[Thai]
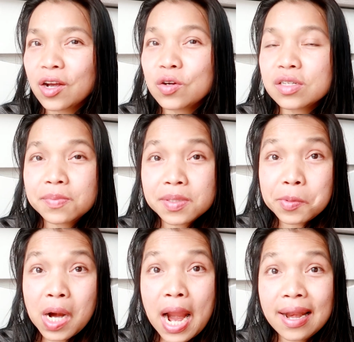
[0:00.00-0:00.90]
กด
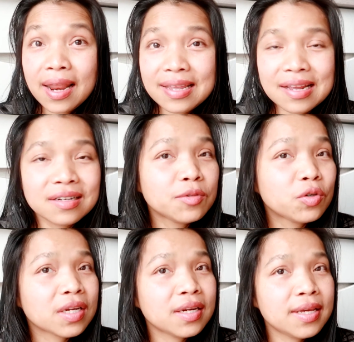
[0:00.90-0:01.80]
subscribe และอย่าลืม
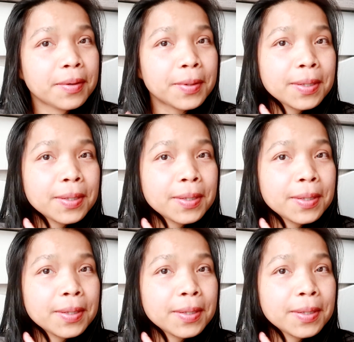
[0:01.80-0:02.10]
กดกระดิ่ง